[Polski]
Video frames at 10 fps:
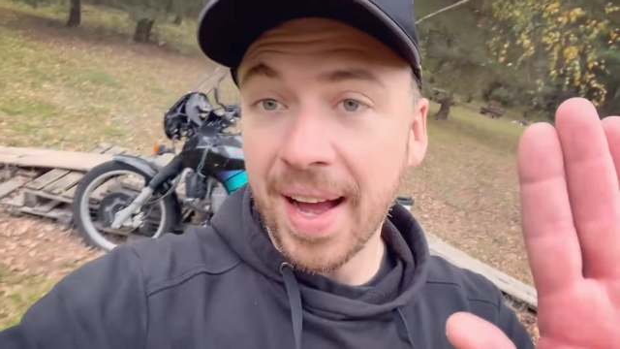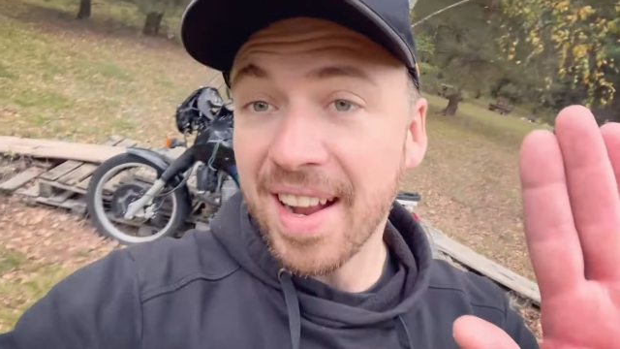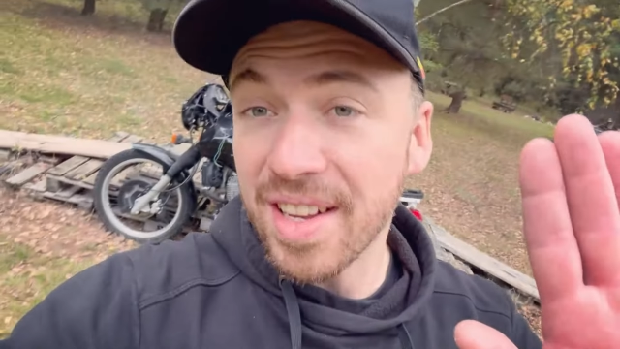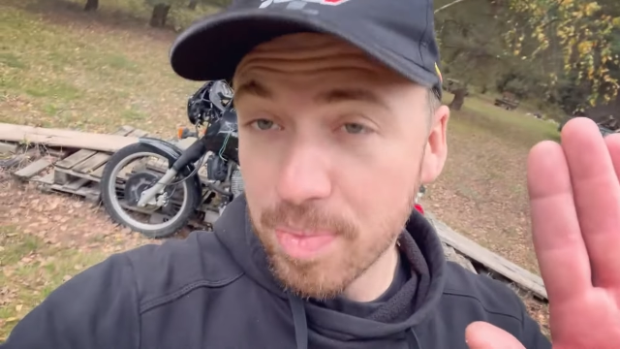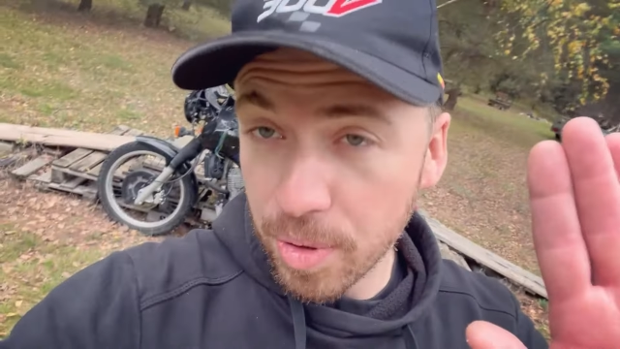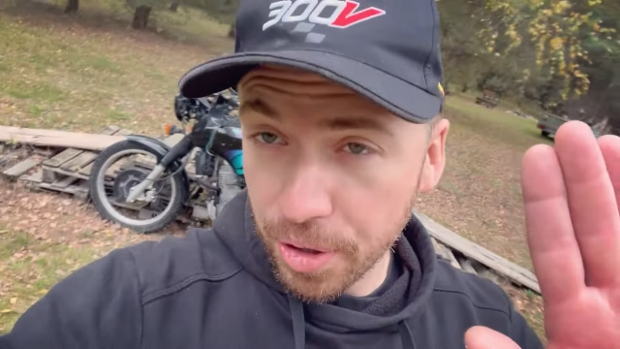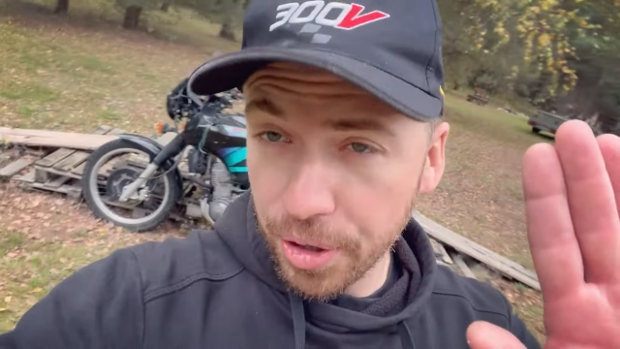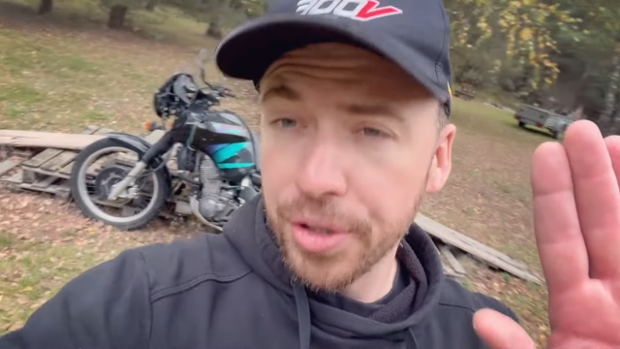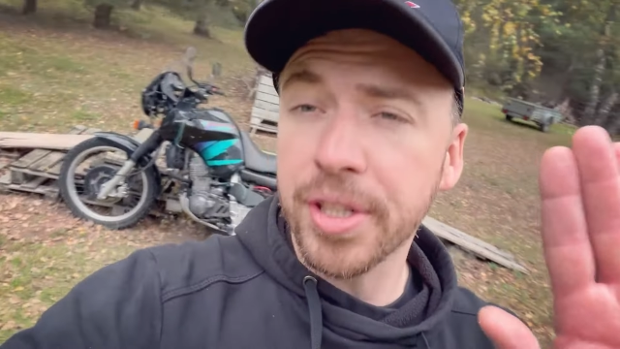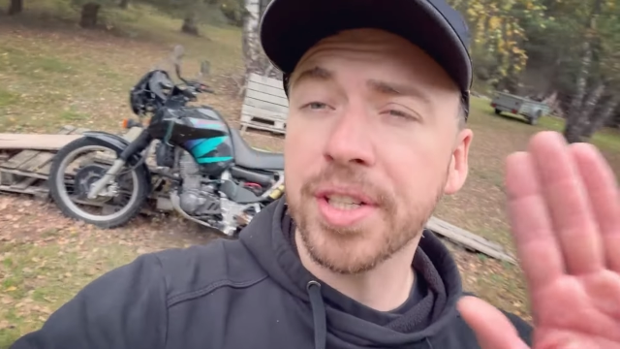Ale
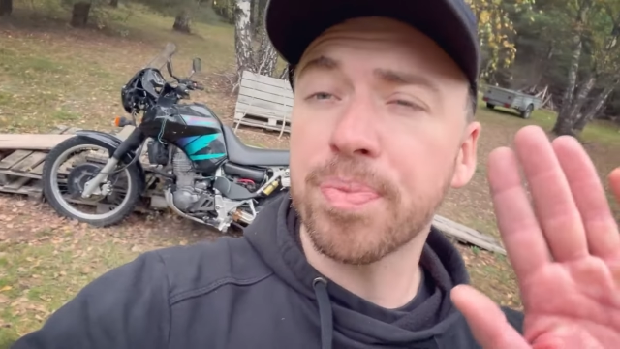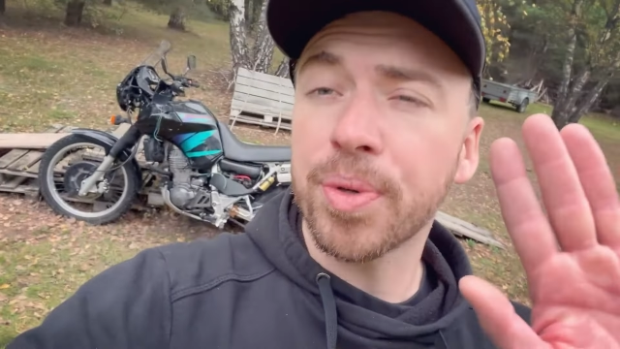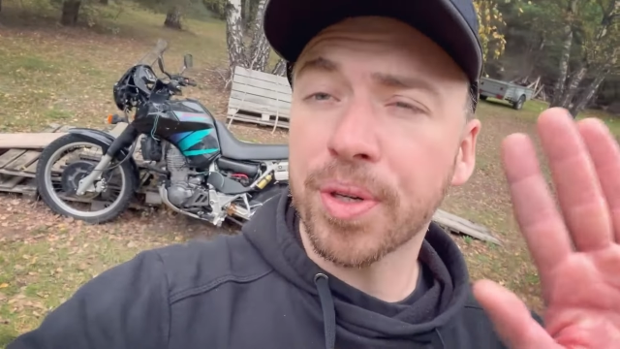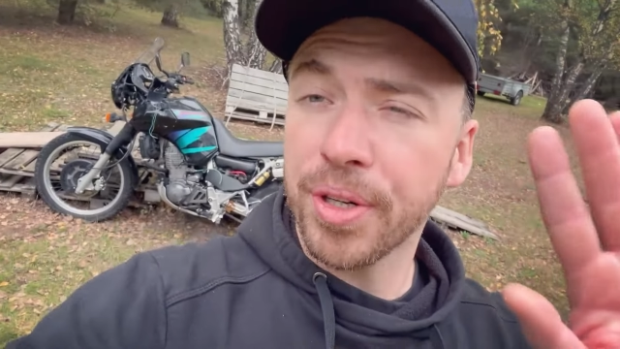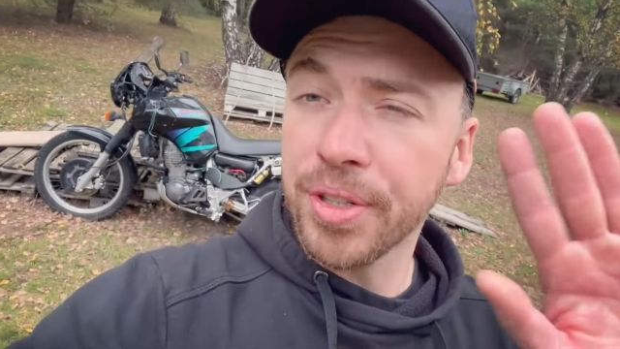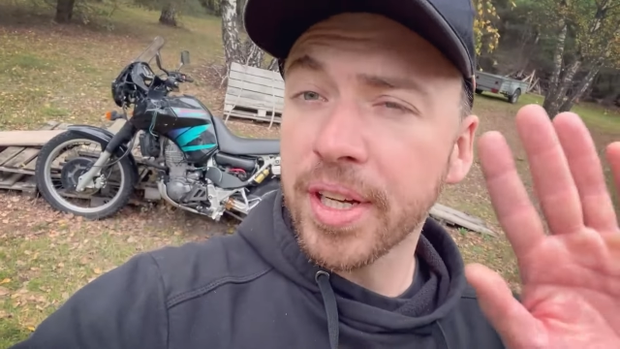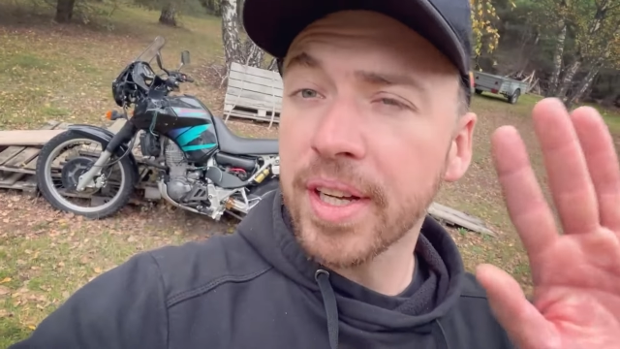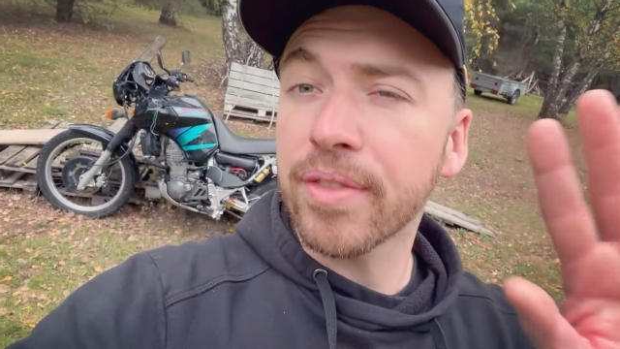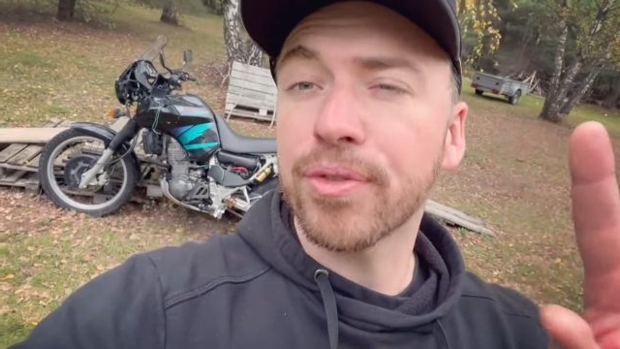spokojnie, spokojnie,